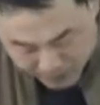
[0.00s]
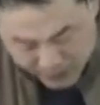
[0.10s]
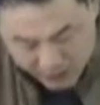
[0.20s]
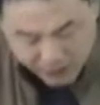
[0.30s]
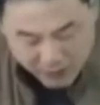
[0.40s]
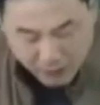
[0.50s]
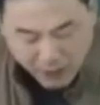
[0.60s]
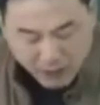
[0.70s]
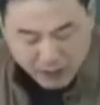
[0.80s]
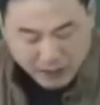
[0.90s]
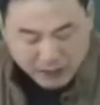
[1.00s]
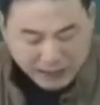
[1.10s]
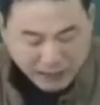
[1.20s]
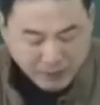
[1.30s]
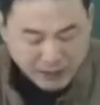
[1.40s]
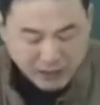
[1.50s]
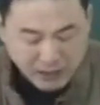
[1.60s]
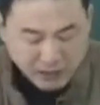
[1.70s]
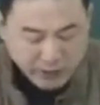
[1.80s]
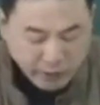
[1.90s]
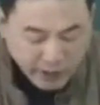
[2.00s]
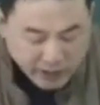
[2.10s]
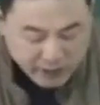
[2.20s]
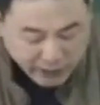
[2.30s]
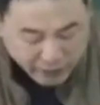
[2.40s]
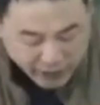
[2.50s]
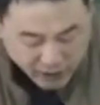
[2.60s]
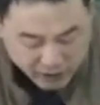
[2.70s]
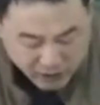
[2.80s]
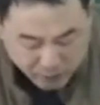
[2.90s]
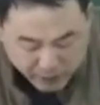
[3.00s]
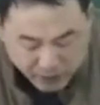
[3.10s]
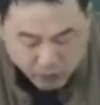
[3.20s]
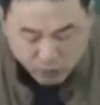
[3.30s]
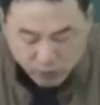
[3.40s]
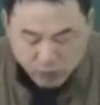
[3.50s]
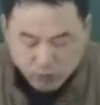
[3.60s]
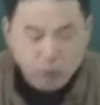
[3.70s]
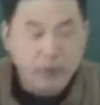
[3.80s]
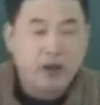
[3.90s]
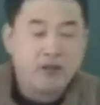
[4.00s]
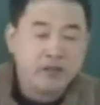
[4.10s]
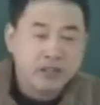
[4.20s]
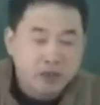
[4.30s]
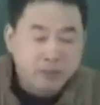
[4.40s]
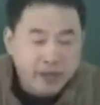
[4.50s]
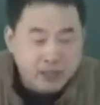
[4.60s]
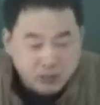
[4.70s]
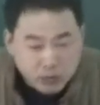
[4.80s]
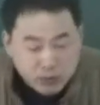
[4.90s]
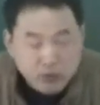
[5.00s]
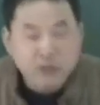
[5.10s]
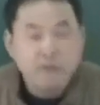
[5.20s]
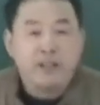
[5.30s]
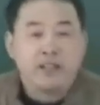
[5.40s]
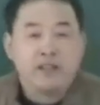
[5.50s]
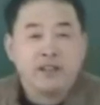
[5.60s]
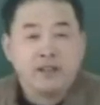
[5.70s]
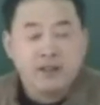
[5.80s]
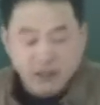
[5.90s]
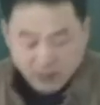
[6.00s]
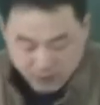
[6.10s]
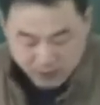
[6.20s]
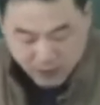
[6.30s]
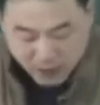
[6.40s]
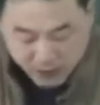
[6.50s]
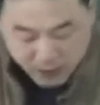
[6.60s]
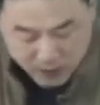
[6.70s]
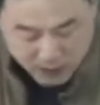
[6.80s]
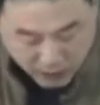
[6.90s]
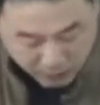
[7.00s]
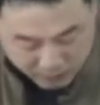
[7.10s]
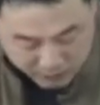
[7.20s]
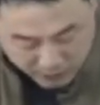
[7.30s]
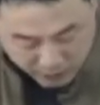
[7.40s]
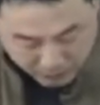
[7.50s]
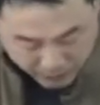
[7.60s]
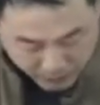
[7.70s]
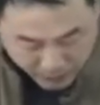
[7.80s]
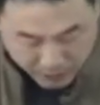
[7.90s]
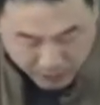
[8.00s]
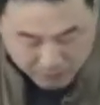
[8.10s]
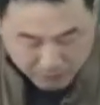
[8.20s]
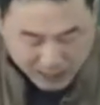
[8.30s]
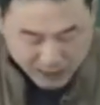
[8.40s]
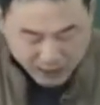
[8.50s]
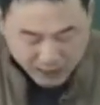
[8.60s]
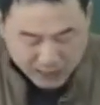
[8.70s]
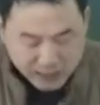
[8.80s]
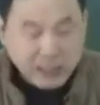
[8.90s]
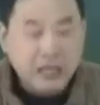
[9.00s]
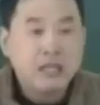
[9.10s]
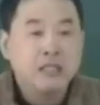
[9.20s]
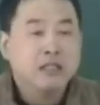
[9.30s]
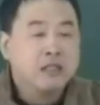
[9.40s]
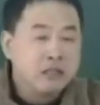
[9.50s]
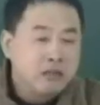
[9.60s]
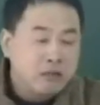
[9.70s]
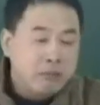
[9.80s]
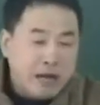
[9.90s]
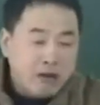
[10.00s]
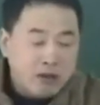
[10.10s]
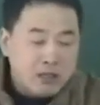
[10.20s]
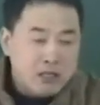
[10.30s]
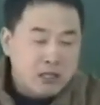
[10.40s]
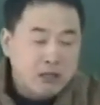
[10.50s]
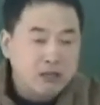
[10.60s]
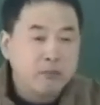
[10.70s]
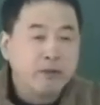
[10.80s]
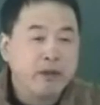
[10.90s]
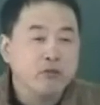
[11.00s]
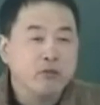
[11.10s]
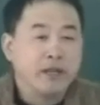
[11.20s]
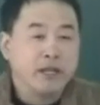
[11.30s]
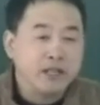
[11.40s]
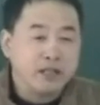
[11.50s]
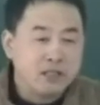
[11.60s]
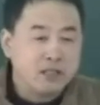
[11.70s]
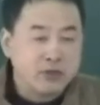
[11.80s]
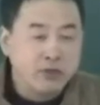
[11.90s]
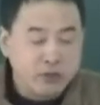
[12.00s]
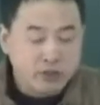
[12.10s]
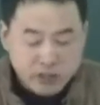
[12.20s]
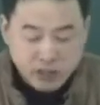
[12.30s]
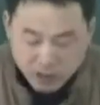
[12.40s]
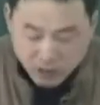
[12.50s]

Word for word: 明剂。那么它们呢，原因在于一个呢偏重于疏表，一个偏重于宣肺。这个呢知道，这里边呢麻杏甘石汤有个麻黄石膏的配伍比例，这是用于邪